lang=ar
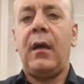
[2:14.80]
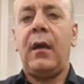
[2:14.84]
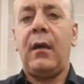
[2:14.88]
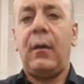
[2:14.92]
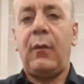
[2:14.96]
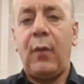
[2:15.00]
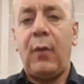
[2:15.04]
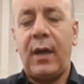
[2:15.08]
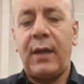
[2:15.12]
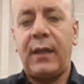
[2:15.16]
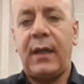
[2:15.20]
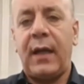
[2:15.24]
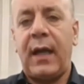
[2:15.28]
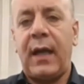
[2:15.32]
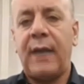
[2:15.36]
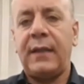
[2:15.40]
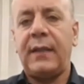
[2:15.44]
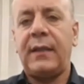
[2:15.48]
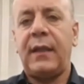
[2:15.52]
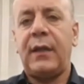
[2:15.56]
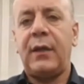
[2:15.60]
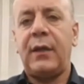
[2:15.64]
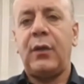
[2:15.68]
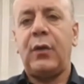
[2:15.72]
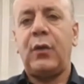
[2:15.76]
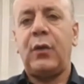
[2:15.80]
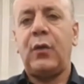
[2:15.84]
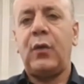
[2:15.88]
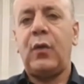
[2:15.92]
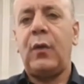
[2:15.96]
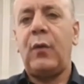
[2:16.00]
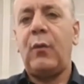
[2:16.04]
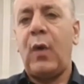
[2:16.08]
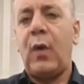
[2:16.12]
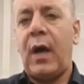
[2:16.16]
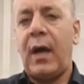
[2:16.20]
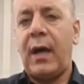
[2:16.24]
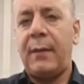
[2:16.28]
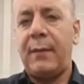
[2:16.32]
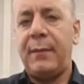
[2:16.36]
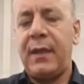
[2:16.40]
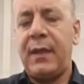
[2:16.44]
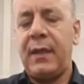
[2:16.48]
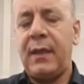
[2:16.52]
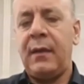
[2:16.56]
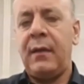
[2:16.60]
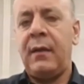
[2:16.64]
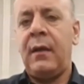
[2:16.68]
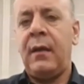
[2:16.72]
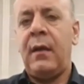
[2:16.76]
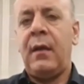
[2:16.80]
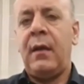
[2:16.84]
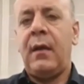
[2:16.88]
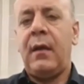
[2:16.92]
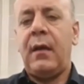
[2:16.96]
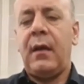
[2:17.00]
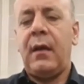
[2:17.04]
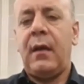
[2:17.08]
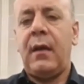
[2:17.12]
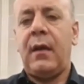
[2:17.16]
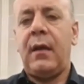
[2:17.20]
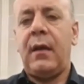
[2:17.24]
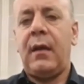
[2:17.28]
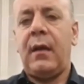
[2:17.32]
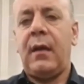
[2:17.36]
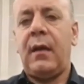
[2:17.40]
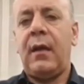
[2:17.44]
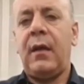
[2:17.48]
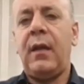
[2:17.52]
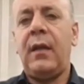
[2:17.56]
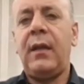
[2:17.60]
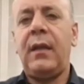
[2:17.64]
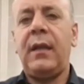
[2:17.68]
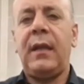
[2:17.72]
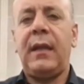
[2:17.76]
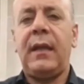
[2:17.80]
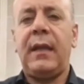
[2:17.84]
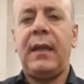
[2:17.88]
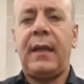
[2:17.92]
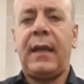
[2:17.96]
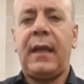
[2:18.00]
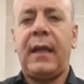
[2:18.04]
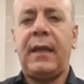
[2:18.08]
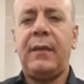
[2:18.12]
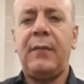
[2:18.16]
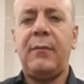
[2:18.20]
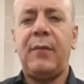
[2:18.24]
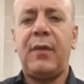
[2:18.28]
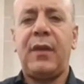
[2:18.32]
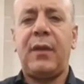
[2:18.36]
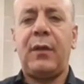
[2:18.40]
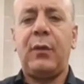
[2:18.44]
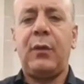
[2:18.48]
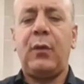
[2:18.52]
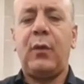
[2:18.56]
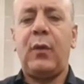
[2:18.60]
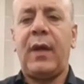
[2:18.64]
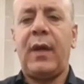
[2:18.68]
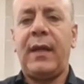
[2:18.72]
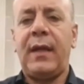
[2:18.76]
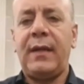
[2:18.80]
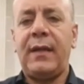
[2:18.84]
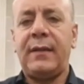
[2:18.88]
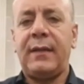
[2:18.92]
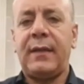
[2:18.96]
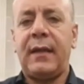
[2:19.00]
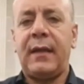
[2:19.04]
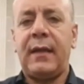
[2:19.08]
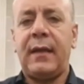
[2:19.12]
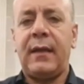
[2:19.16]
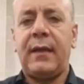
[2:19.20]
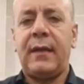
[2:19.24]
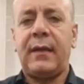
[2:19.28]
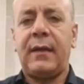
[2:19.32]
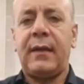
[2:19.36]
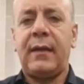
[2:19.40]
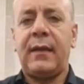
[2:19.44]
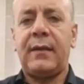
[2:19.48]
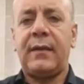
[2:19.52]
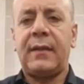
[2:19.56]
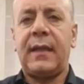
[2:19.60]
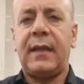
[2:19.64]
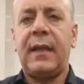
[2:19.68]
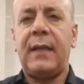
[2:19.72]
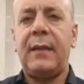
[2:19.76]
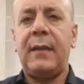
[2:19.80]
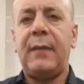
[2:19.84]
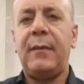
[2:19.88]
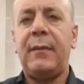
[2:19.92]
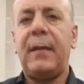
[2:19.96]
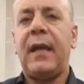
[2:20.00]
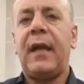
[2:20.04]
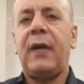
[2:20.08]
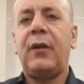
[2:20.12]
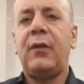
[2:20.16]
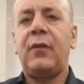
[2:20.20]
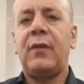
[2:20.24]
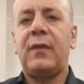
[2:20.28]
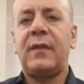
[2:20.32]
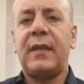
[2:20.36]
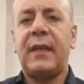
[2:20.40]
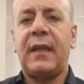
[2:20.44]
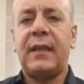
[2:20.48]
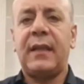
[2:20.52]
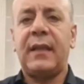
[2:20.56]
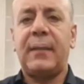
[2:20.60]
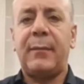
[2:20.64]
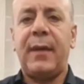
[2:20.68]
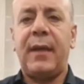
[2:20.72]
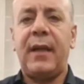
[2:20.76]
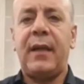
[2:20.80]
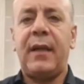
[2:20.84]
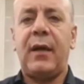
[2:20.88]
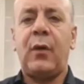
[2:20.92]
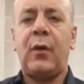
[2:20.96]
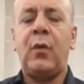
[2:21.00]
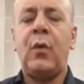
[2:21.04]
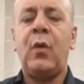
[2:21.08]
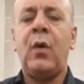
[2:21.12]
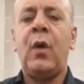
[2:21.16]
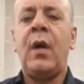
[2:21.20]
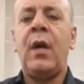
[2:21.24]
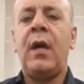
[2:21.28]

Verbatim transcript: واضح ايضا انه المحامين آه، هن اللي راح يمثلوا وليس رياض سلامي لانهم سيتبلغوا